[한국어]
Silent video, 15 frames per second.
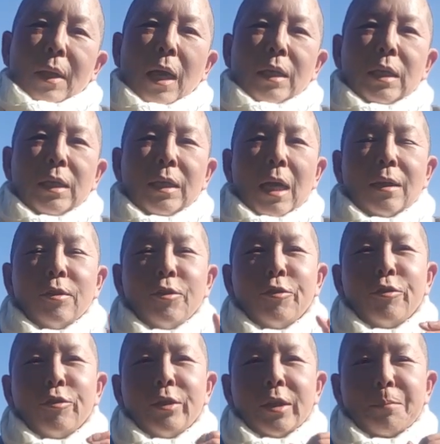다시 찾을
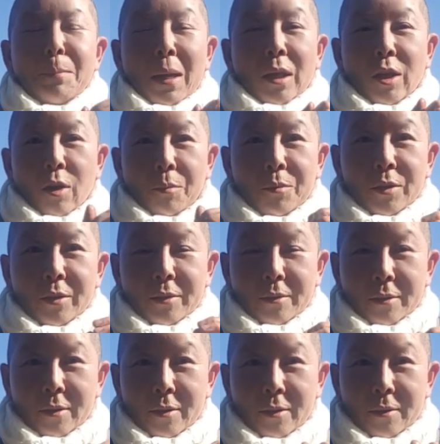수밖에
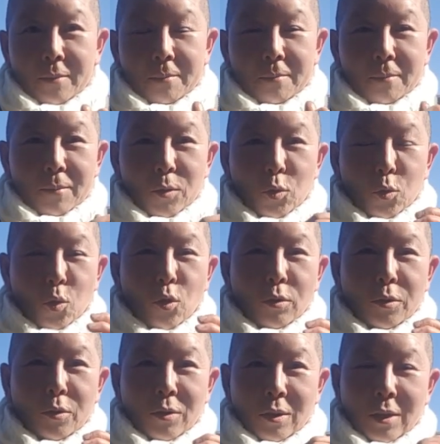없는 그런 꼭
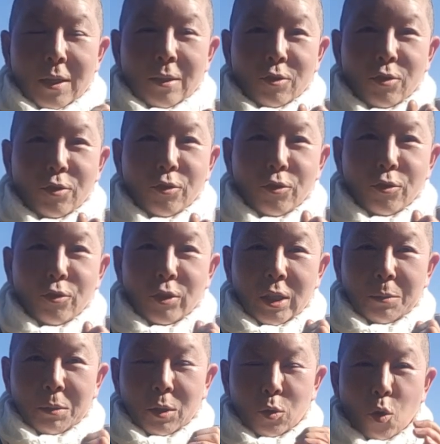이제 승주
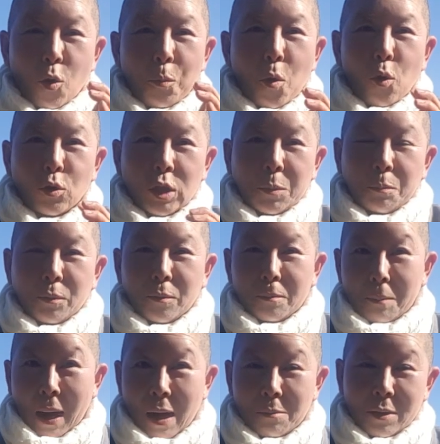스님을 꼭 보고
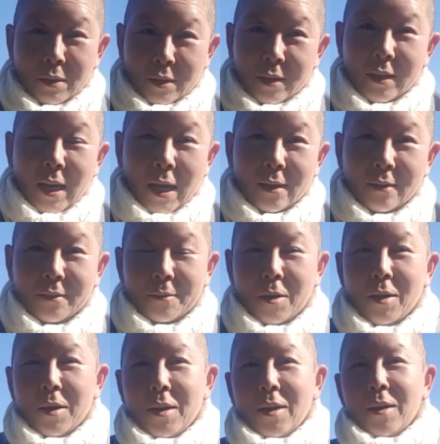싶은 마음을 들게 하는
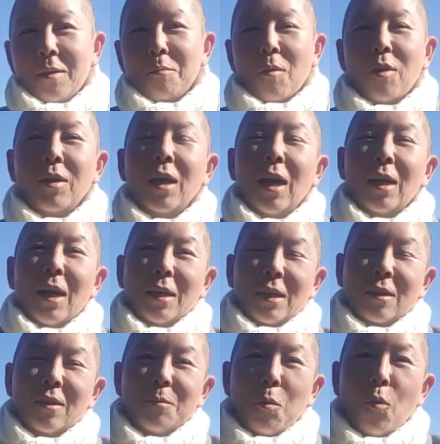뭔가가
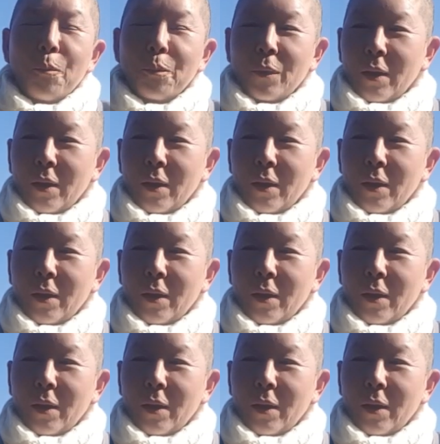그 포,